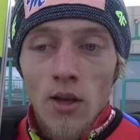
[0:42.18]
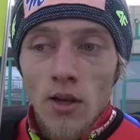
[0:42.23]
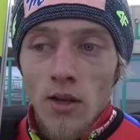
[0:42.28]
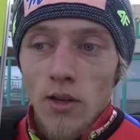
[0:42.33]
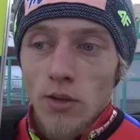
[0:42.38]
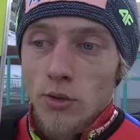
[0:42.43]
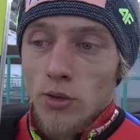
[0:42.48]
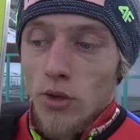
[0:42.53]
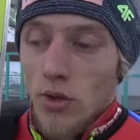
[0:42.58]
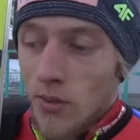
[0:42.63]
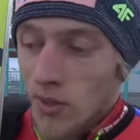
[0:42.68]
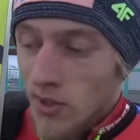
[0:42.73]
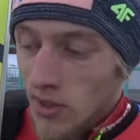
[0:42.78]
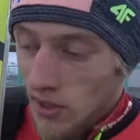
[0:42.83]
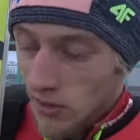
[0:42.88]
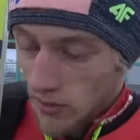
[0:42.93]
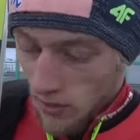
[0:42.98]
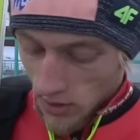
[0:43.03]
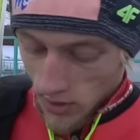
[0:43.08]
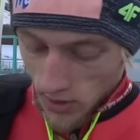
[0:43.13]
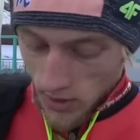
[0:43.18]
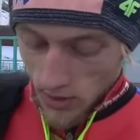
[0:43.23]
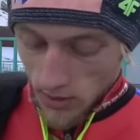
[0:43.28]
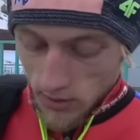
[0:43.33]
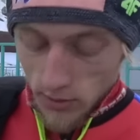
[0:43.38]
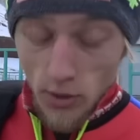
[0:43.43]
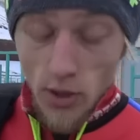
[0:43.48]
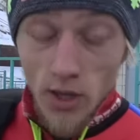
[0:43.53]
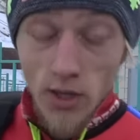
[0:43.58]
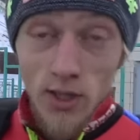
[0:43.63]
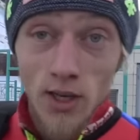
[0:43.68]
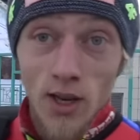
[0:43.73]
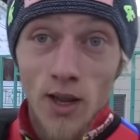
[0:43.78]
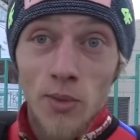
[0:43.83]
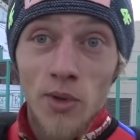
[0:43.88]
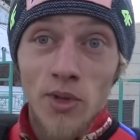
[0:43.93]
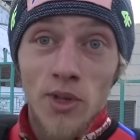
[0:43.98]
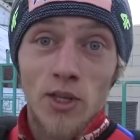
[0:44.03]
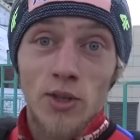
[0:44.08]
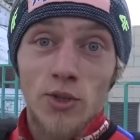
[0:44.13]
y, jutro będę trochę, trochę się
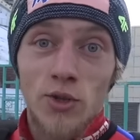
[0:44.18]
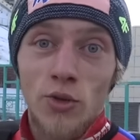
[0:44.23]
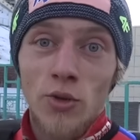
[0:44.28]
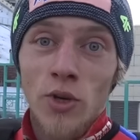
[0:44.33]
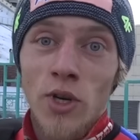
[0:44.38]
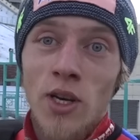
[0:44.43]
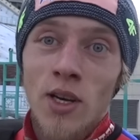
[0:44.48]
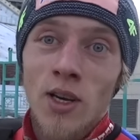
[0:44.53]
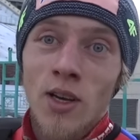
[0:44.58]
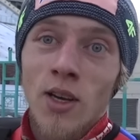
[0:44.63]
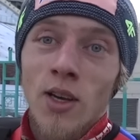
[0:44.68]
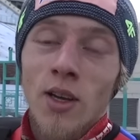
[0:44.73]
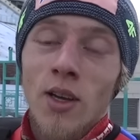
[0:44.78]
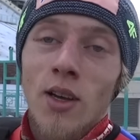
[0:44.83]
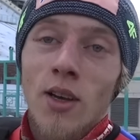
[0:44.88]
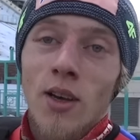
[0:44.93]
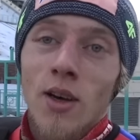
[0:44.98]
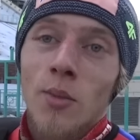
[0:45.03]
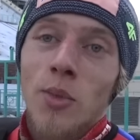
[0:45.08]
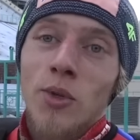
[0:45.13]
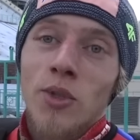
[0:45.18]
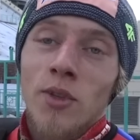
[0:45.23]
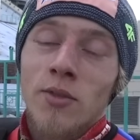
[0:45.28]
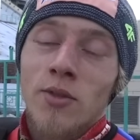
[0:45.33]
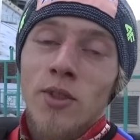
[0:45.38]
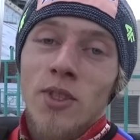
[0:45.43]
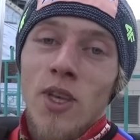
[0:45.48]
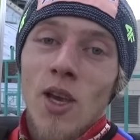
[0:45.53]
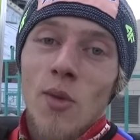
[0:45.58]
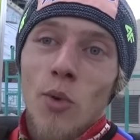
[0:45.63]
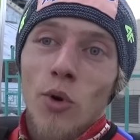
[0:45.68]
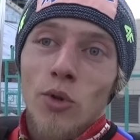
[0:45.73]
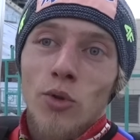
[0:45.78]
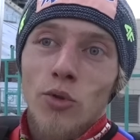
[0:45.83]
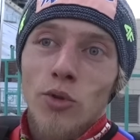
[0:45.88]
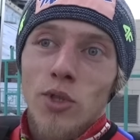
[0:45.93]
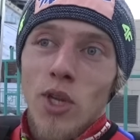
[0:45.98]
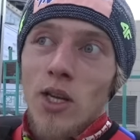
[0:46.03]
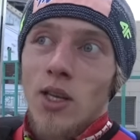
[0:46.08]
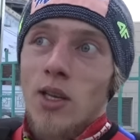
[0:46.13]
lepiej też czuł y, po tych wszystkich
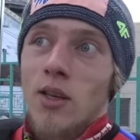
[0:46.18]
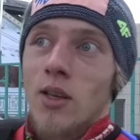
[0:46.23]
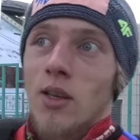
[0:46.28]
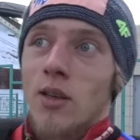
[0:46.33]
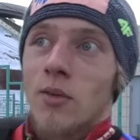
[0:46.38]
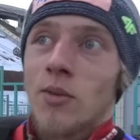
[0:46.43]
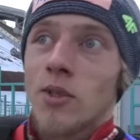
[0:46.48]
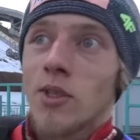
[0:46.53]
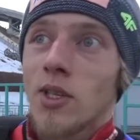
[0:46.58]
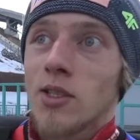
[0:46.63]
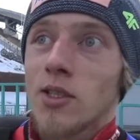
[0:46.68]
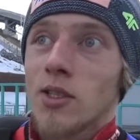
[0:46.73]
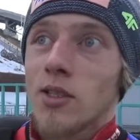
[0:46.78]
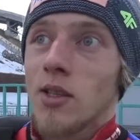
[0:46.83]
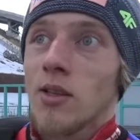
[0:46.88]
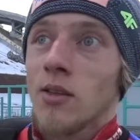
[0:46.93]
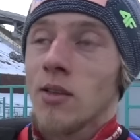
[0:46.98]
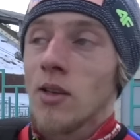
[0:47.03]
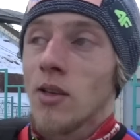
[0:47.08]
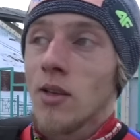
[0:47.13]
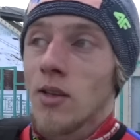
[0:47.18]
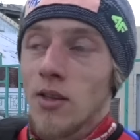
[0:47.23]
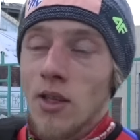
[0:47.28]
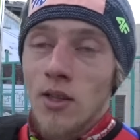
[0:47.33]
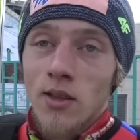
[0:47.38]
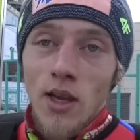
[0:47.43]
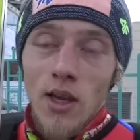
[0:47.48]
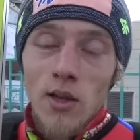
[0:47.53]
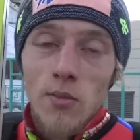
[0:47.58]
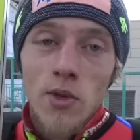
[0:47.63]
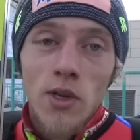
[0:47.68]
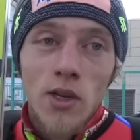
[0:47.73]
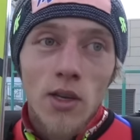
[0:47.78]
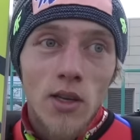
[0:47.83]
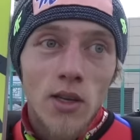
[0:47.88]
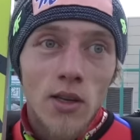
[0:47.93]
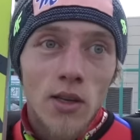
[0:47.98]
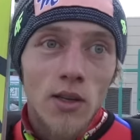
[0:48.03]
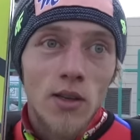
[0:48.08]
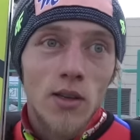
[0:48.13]
podróżach i, i myślę, że ten, ten timing i,
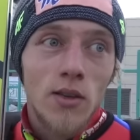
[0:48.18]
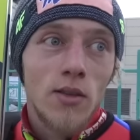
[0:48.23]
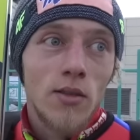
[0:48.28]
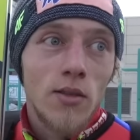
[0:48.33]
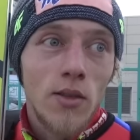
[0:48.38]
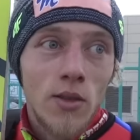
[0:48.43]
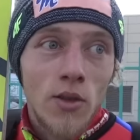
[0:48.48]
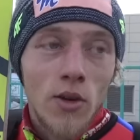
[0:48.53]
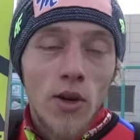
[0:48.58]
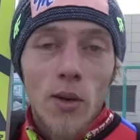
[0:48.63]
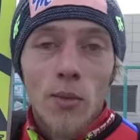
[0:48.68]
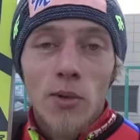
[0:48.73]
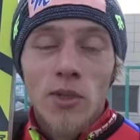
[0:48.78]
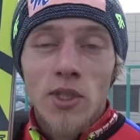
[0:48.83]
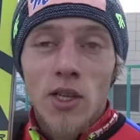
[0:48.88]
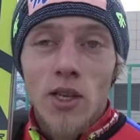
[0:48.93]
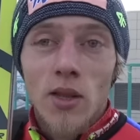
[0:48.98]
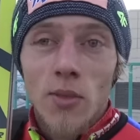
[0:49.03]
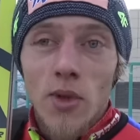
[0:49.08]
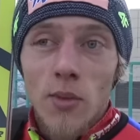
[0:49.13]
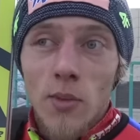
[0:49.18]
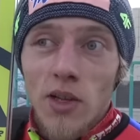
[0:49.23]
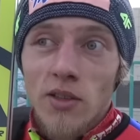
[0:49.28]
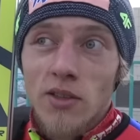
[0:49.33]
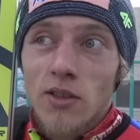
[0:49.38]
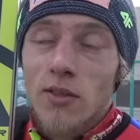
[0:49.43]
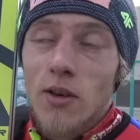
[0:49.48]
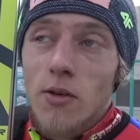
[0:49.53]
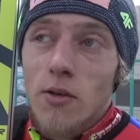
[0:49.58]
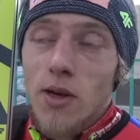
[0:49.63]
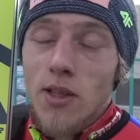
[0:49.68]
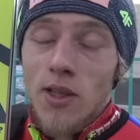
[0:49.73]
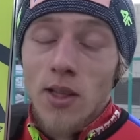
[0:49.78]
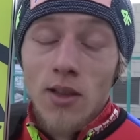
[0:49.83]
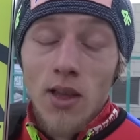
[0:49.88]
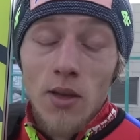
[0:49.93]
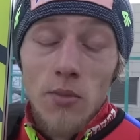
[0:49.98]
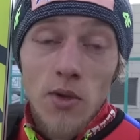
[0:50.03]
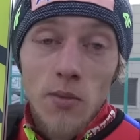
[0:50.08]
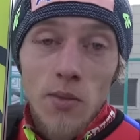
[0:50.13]
i, i, noga będzie lepiej pracowała i
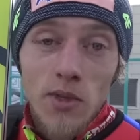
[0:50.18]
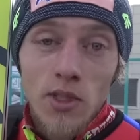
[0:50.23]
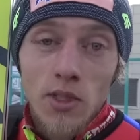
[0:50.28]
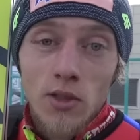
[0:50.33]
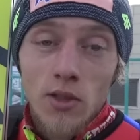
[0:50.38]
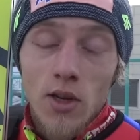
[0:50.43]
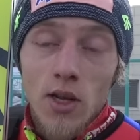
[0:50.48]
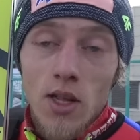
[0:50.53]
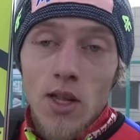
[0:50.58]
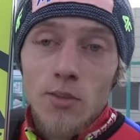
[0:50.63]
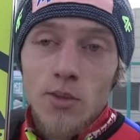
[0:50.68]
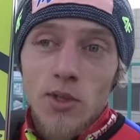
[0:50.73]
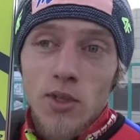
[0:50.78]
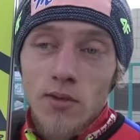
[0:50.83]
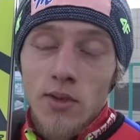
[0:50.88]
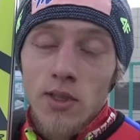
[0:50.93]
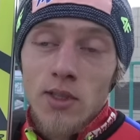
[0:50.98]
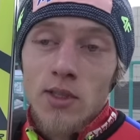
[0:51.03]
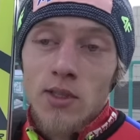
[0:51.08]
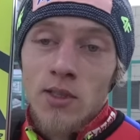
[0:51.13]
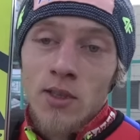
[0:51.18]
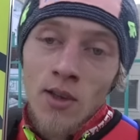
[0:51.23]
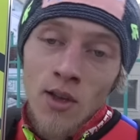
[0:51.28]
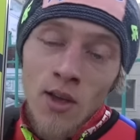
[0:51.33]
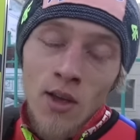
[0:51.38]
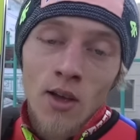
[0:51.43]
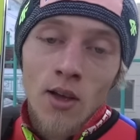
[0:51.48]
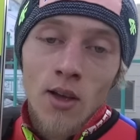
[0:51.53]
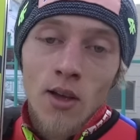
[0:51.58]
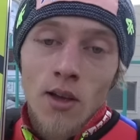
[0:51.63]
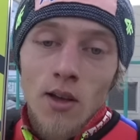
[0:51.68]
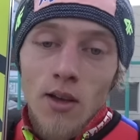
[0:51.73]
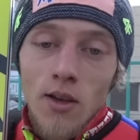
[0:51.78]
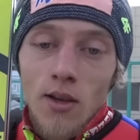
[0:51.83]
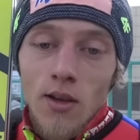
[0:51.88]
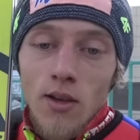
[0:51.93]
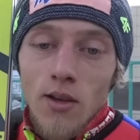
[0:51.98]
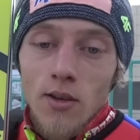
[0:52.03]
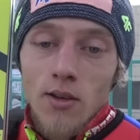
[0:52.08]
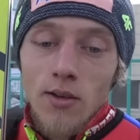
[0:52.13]
ten timing będzie trochę lepszy, więc
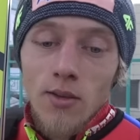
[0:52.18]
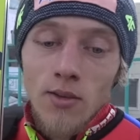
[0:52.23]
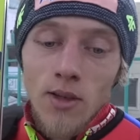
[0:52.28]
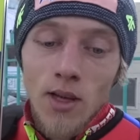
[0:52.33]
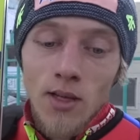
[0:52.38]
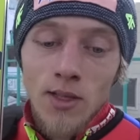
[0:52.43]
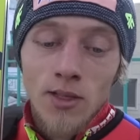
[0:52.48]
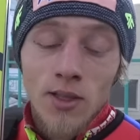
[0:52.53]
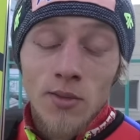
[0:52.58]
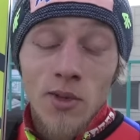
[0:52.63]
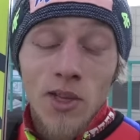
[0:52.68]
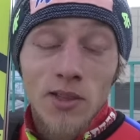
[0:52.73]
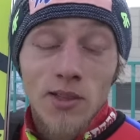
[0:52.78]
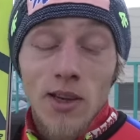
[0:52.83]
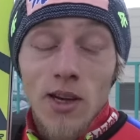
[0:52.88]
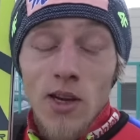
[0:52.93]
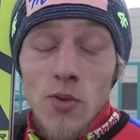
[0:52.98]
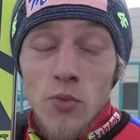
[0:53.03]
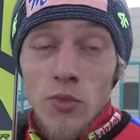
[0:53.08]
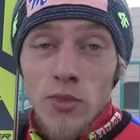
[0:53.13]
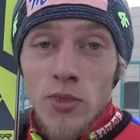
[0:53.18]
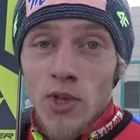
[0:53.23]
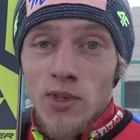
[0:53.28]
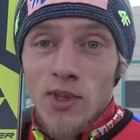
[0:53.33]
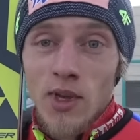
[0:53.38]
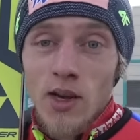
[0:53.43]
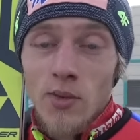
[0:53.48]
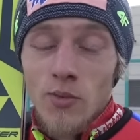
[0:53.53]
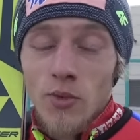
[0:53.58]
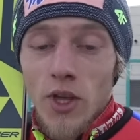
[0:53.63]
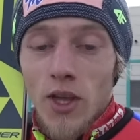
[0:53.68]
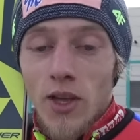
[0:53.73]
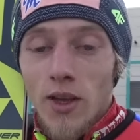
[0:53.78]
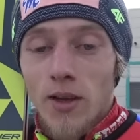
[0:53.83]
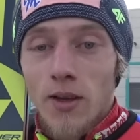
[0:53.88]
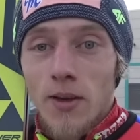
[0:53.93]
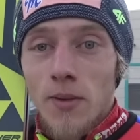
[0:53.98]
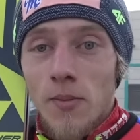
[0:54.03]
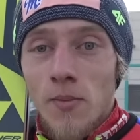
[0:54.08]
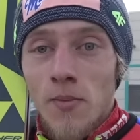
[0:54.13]
e, ja się tym nie, za, nie załamuję.
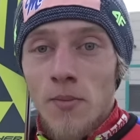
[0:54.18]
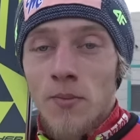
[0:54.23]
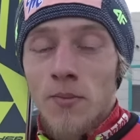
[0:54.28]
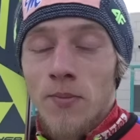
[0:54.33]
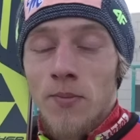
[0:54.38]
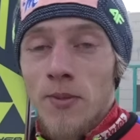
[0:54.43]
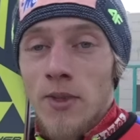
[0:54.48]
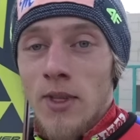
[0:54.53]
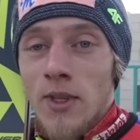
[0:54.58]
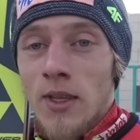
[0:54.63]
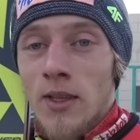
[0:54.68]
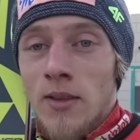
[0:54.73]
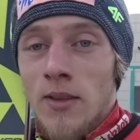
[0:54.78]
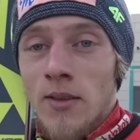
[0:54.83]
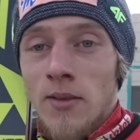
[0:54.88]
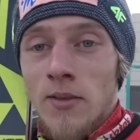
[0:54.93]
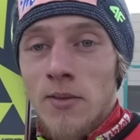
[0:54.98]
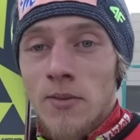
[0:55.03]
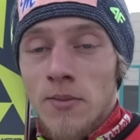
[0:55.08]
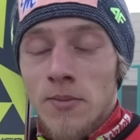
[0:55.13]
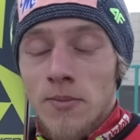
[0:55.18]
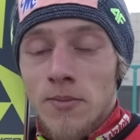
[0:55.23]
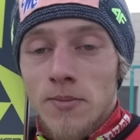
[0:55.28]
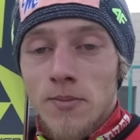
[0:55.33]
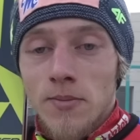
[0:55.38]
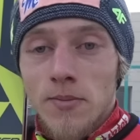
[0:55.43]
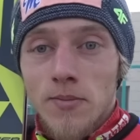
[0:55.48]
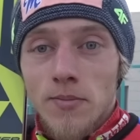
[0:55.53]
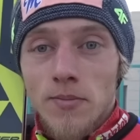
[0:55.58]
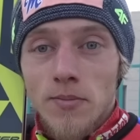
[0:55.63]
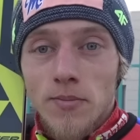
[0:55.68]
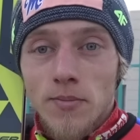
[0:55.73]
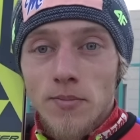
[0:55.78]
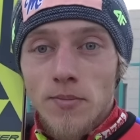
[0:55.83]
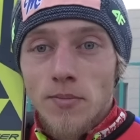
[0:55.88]
W treningu było lepiej?